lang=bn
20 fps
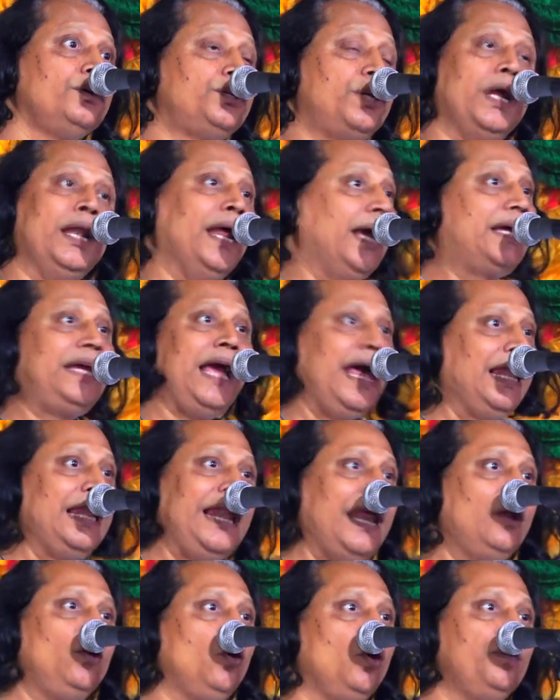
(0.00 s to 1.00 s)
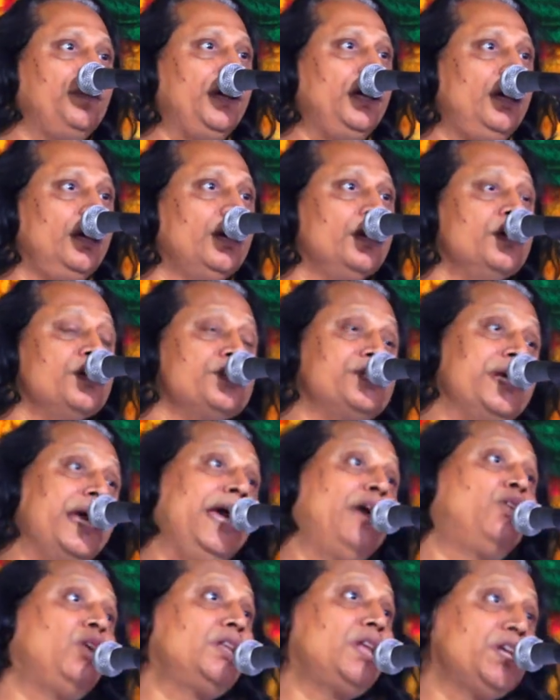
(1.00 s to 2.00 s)
সে নাকি আল্লাহর নবী যে
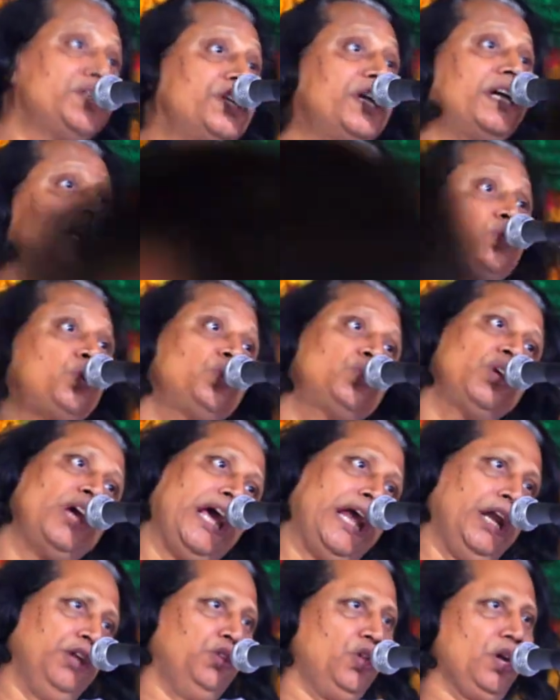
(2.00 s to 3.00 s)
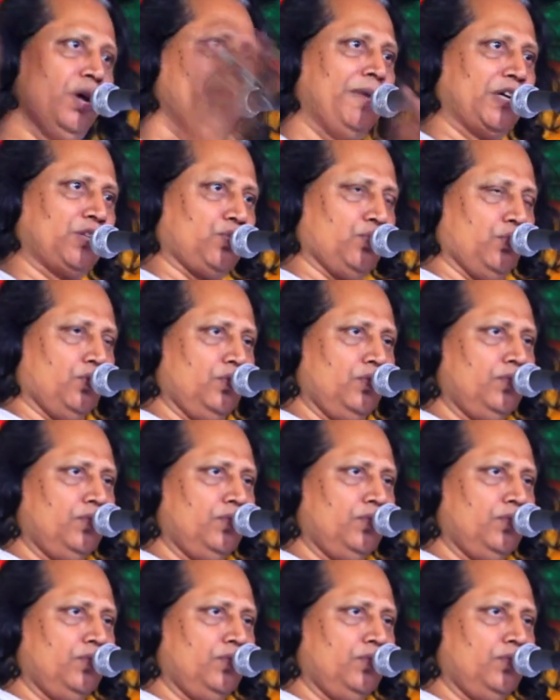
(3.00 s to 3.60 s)
এই কথা জিজ্ঞাসা করতো হেরে দিলে মারত